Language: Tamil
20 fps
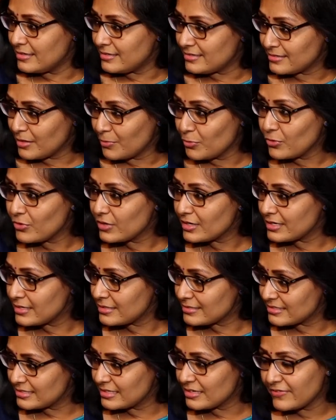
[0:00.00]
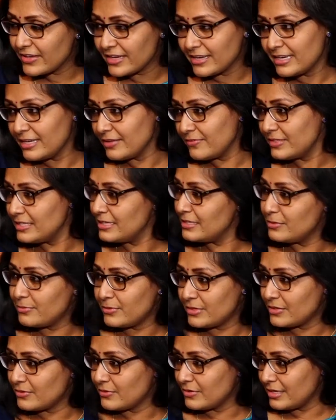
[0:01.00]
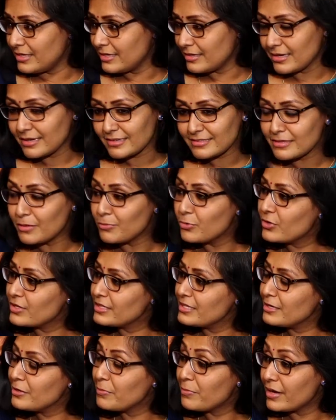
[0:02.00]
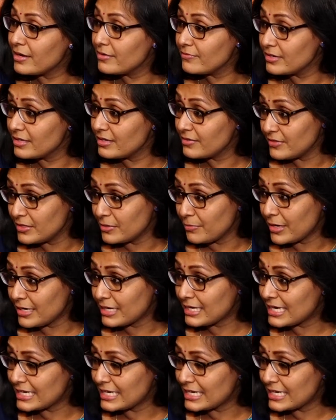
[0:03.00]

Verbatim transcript: சமூக சேவைகளில் வந்து ஈடுபட்டு கொண்டிருக்கிறார்கள் சமூகத்தினுடைய பல்வேறு விதமான